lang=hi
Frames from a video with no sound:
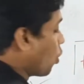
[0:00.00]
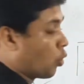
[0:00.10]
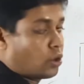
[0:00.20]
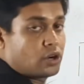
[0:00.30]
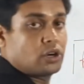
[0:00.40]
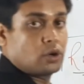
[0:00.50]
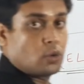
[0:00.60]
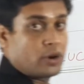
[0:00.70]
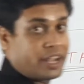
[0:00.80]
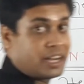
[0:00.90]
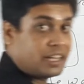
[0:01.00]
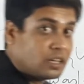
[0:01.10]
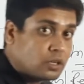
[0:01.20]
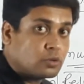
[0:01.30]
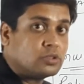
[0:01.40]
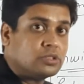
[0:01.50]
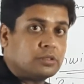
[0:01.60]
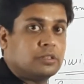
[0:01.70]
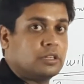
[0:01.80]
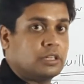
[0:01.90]
लोर लोर यानी
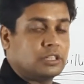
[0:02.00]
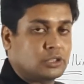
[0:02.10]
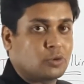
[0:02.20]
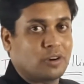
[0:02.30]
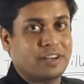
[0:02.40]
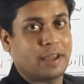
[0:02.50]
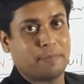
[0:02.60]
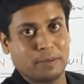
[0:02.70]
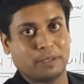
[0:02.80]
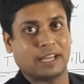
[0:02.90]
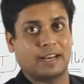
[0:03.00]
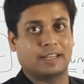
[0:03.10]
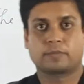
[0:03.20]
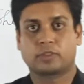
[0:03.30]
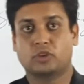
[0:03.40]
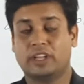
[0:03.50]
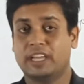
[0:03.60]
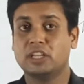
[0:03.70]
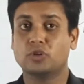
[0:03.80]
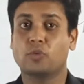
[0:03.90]
कुछ स्टोरी टाइप में बताना तो
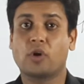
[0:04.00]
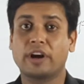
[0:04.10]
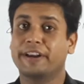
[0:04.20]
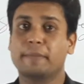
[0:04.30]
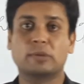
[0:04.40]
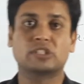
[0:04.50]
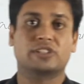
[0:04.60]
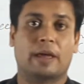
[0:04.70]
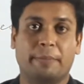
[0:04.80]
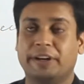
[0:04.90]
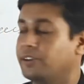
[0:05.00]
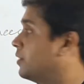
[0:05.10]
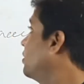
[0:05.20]
देखिए जो वर्ड नंबर सेवन